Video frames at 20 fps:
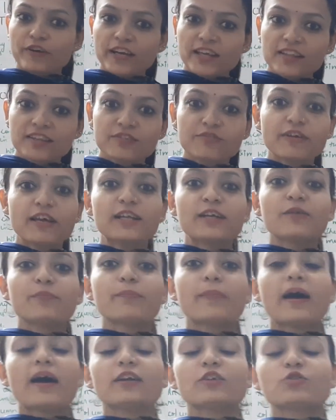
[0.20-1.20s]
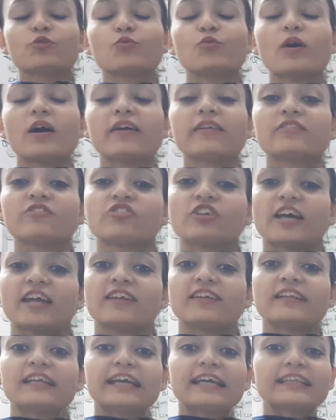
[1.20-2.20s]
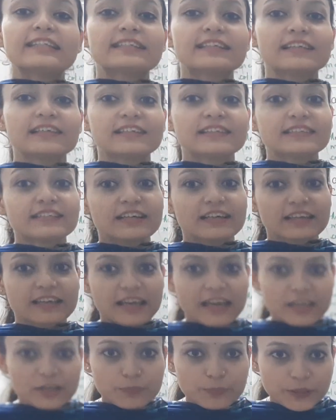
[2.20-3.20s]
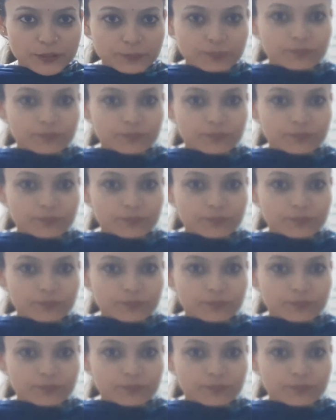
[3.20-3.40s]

फ्रेंड्स वेलकम बैक टू आवर चैनल एक्सीलेंस अकेडमी